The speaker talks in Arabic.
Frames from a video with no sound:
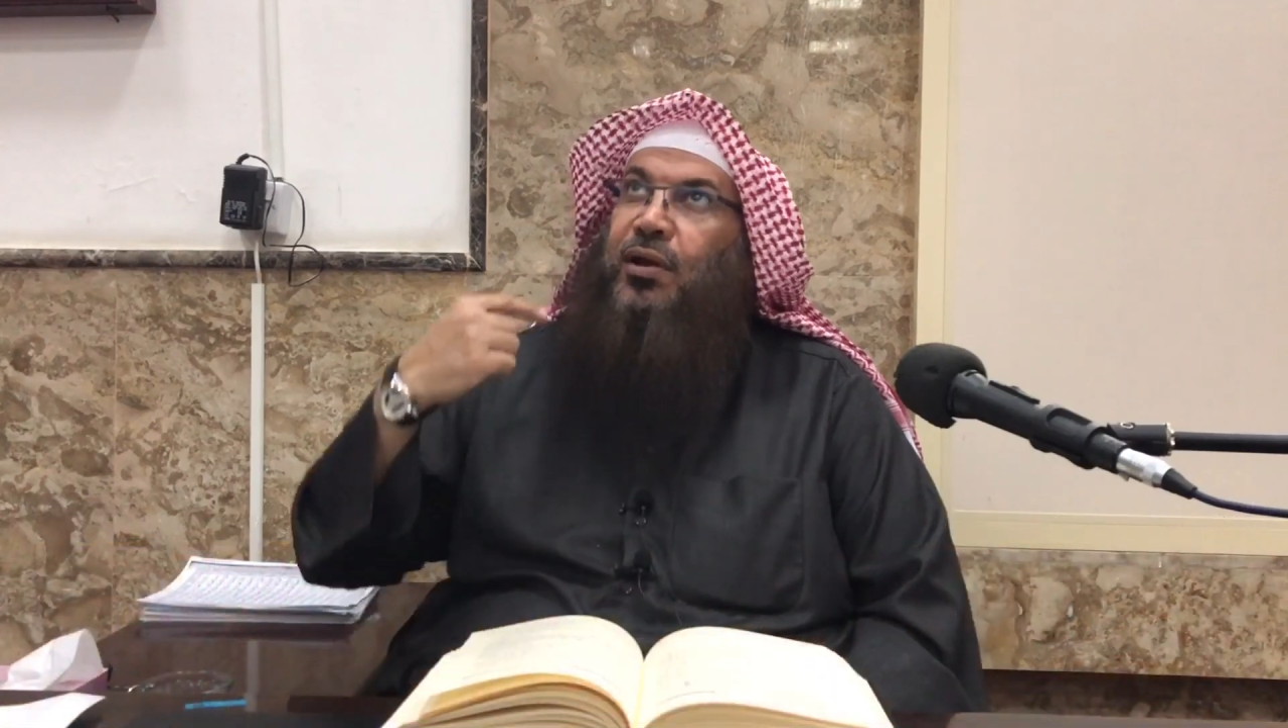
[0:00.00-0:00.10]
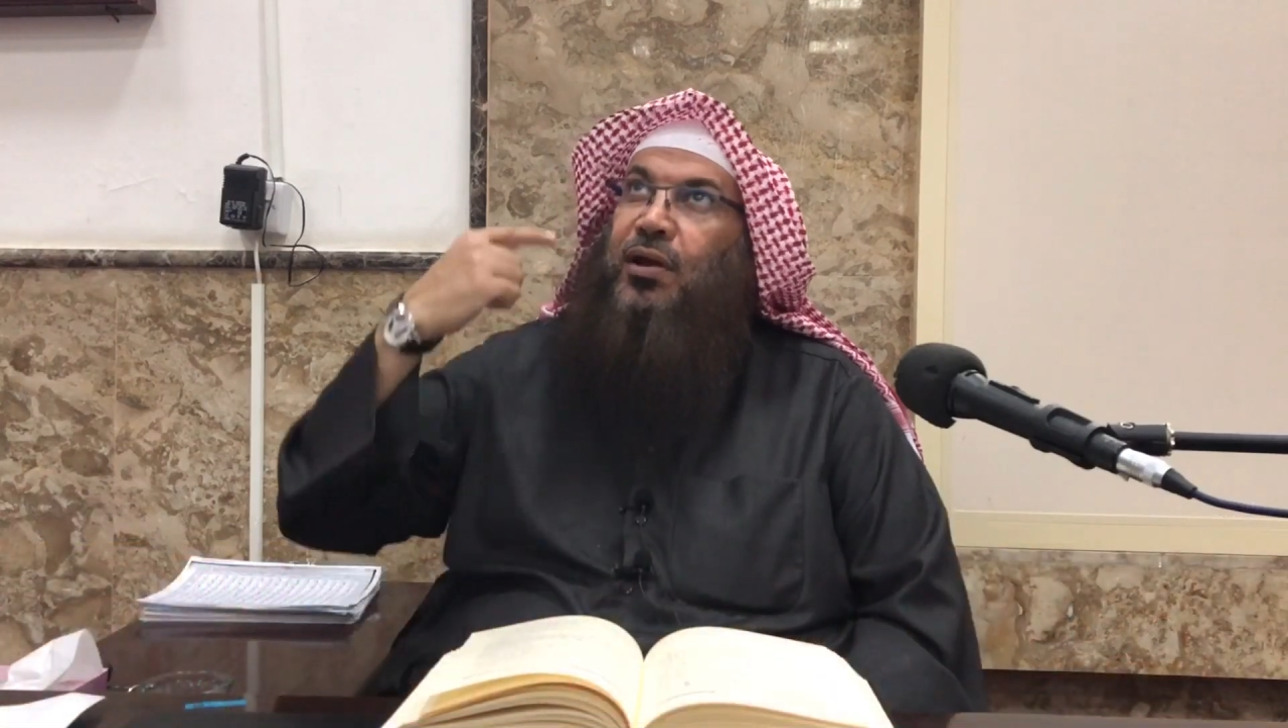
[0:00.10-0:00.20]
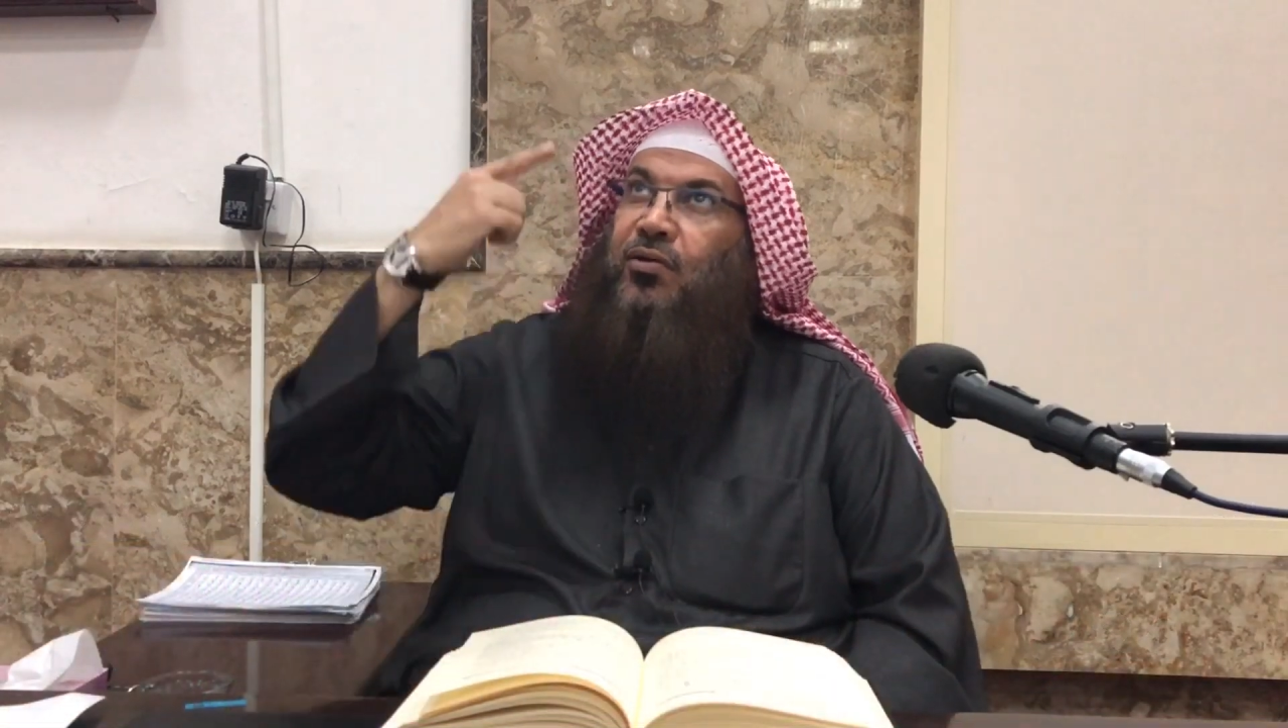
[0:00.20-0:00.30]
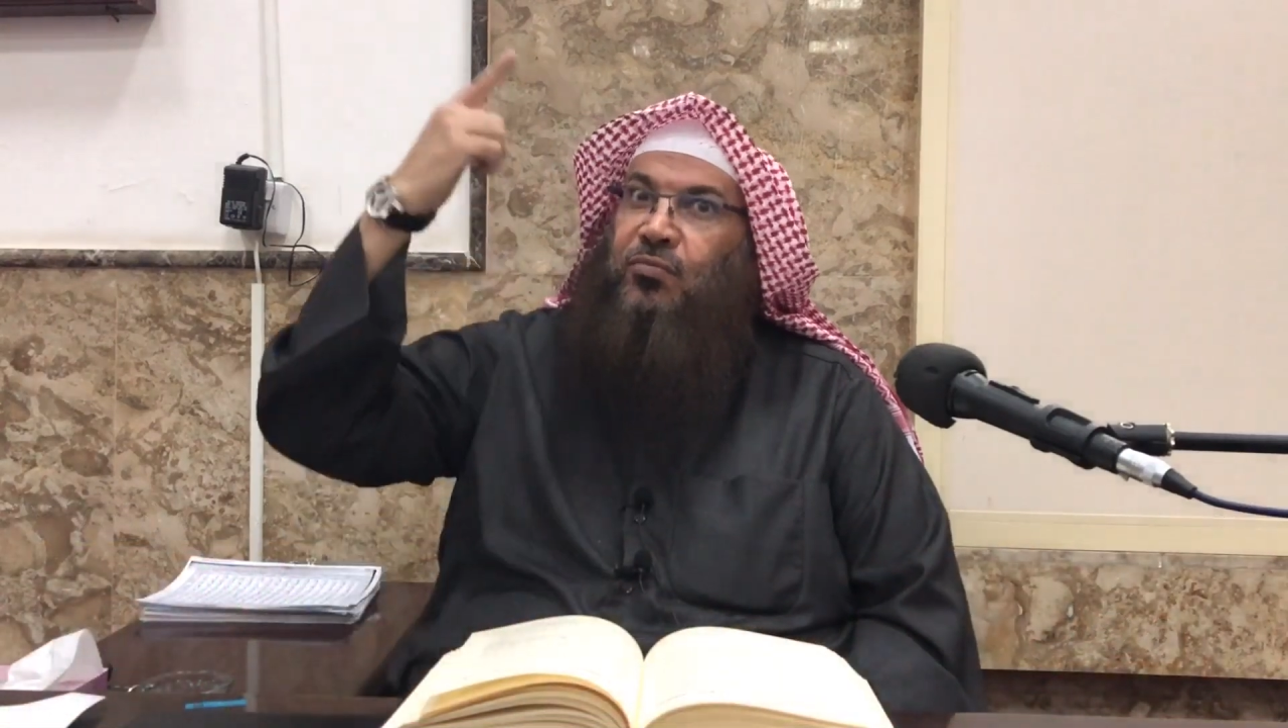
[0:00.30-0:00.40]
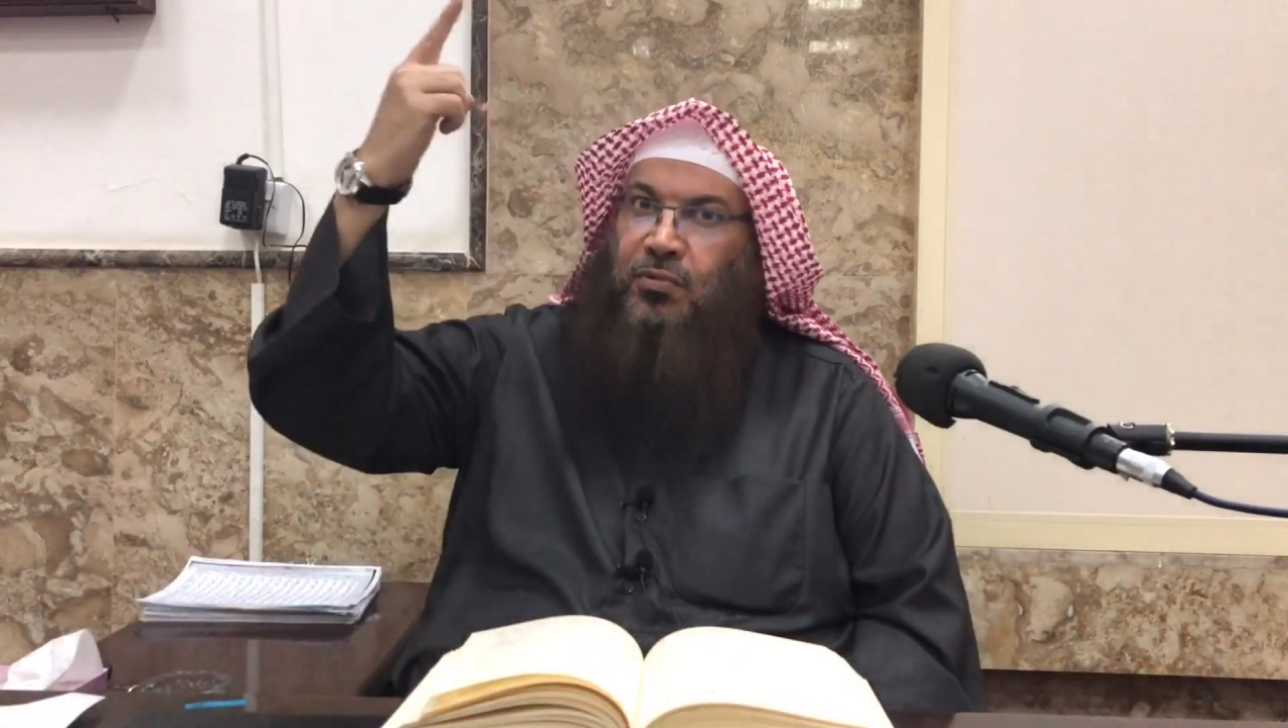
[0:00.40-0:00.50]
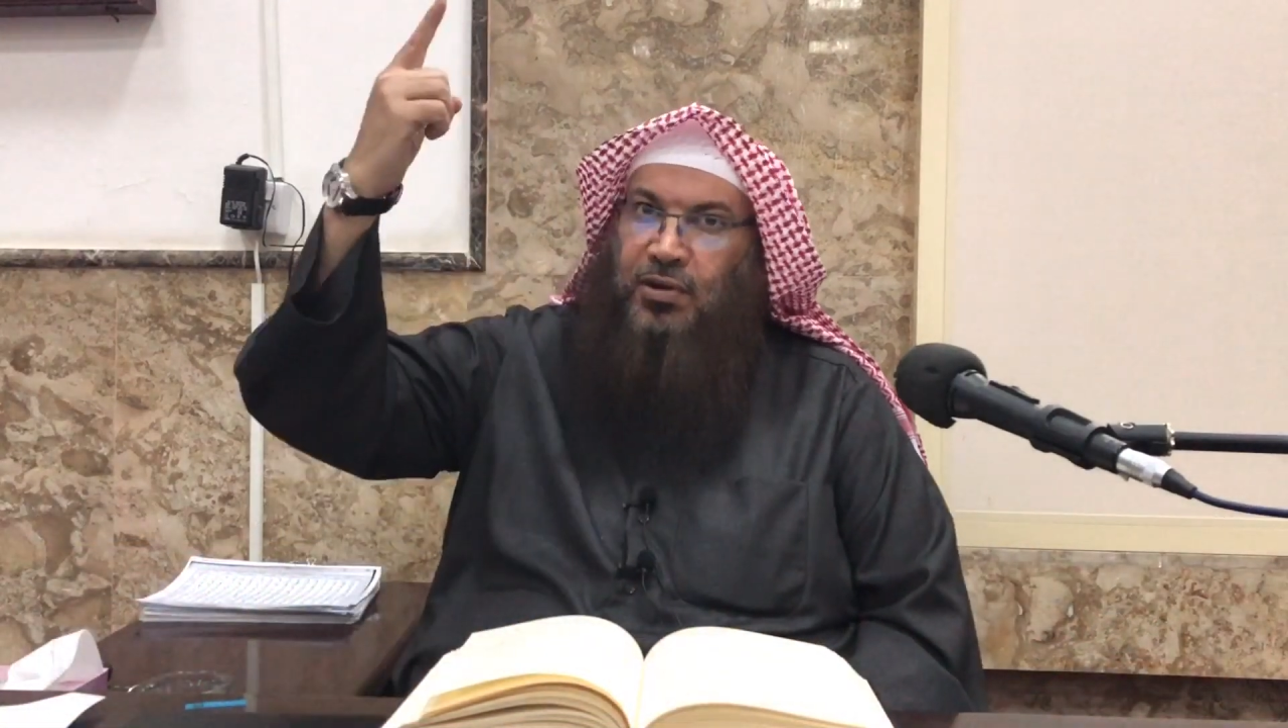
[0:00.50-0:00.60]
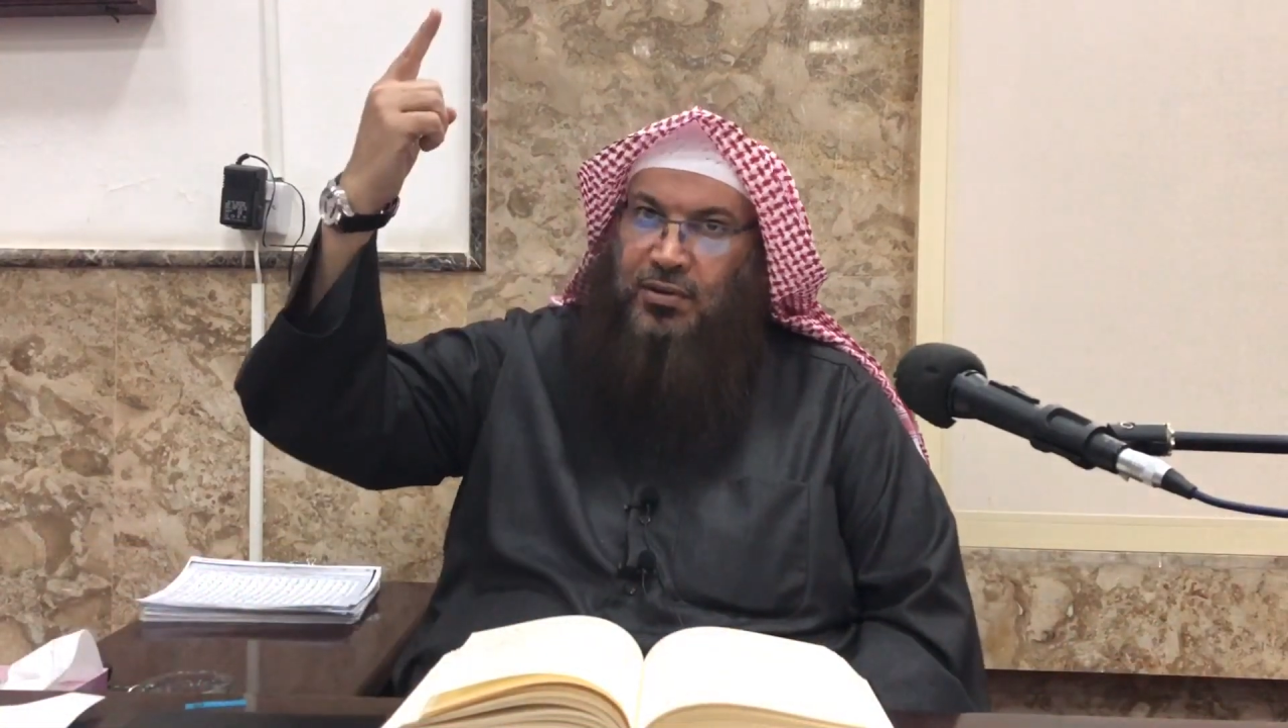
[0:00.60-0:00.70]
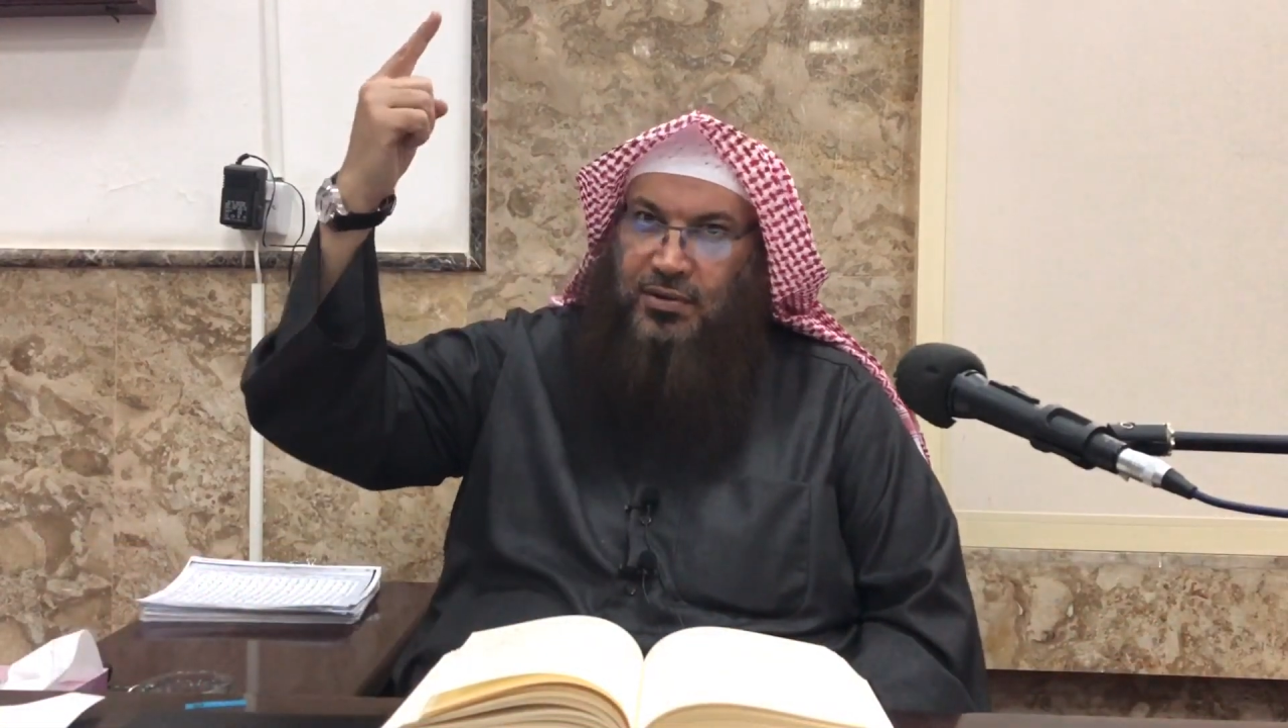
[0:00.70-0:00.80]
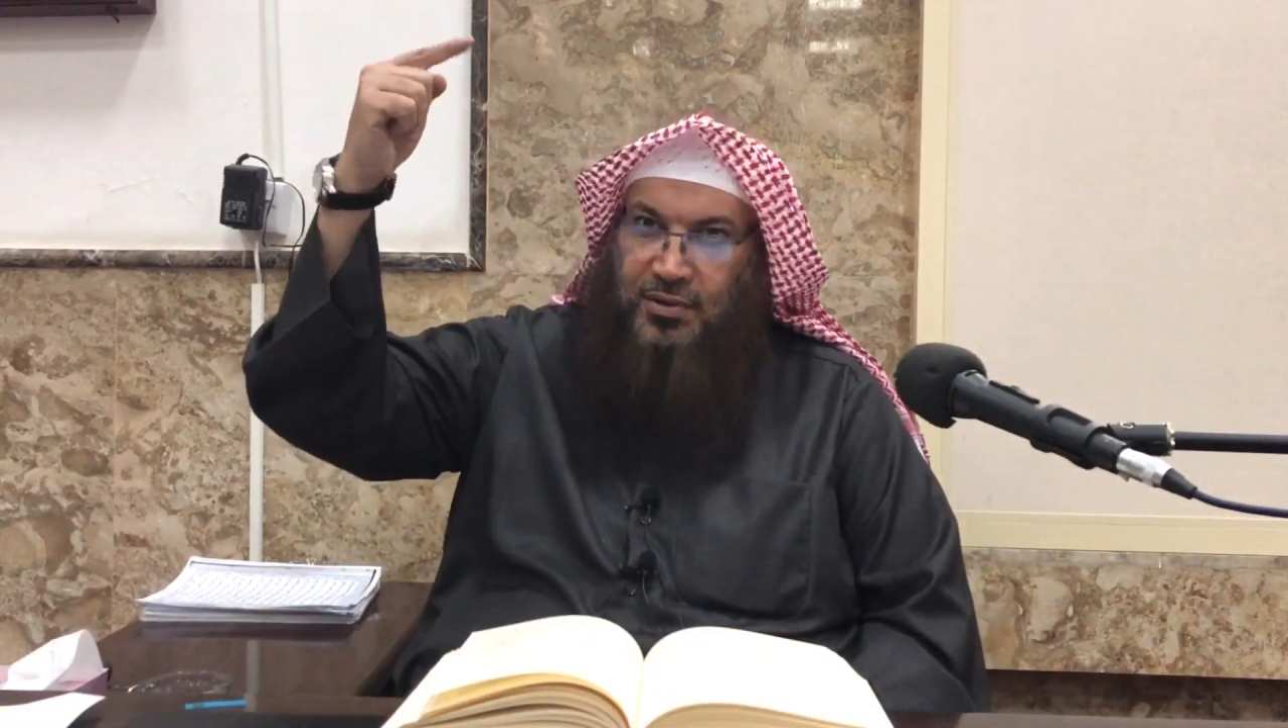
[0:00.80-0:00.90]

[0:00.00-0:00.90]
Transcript: اللهم